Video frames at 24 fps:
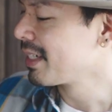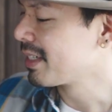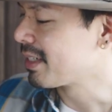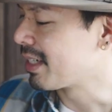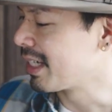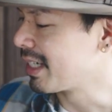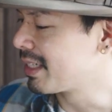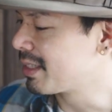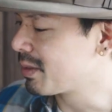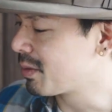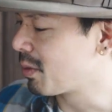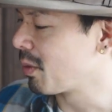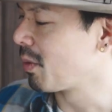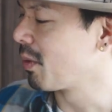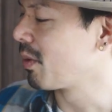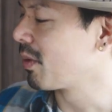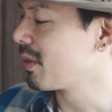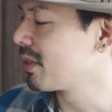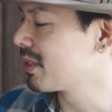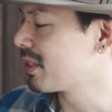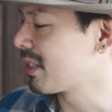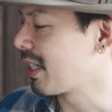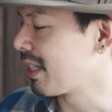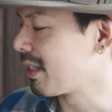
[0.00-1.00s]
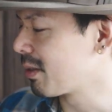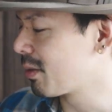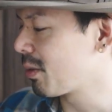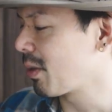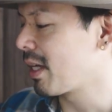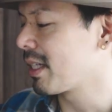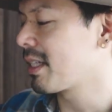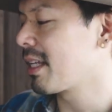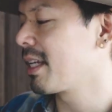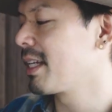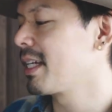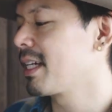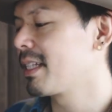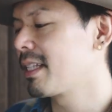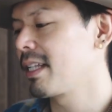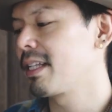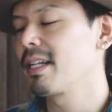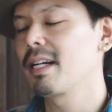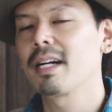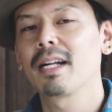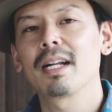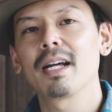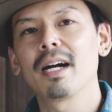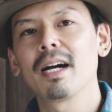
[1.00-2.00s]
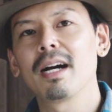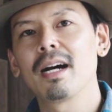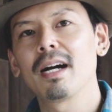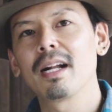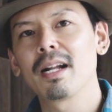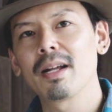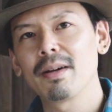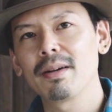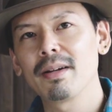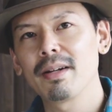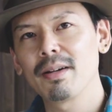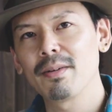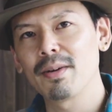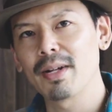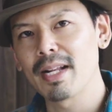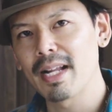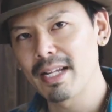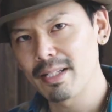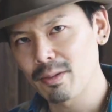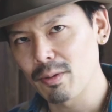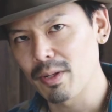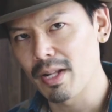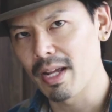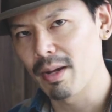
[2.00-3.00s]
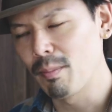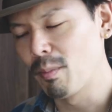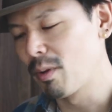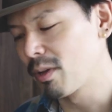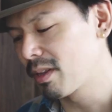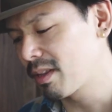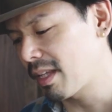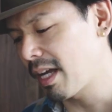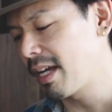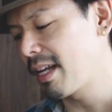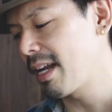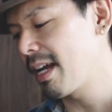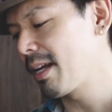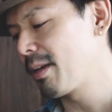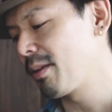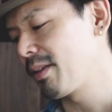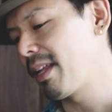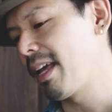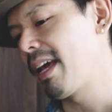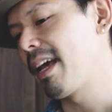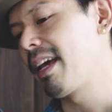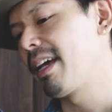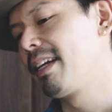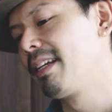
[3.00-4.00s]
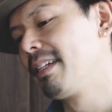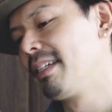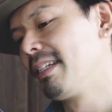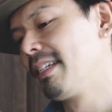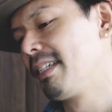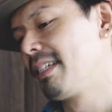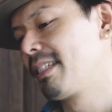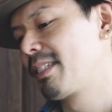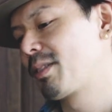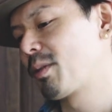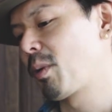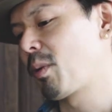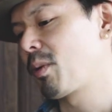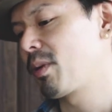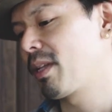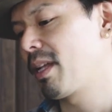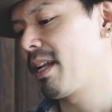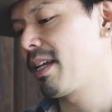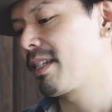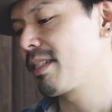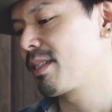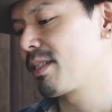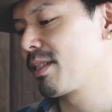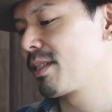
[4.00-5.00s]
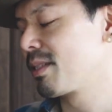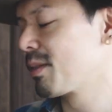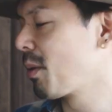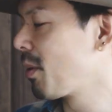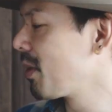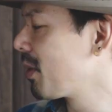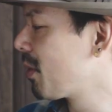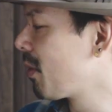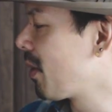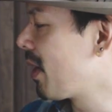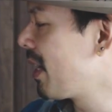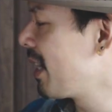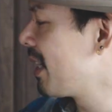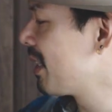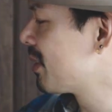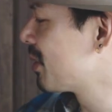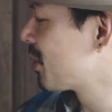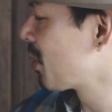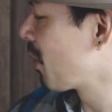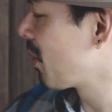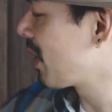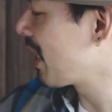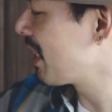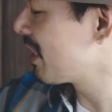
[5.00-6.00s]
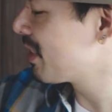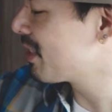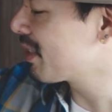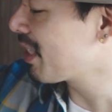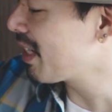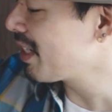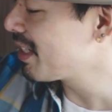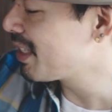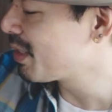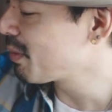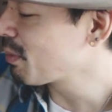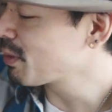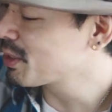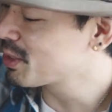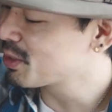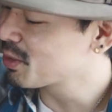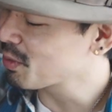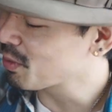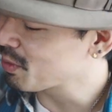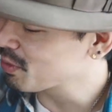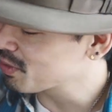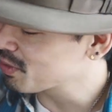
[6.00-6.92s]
結構ちゃんと当たりが出てから洗わないとね、もったいないので、そこでね、すごいこう早く紹介したい気持ちを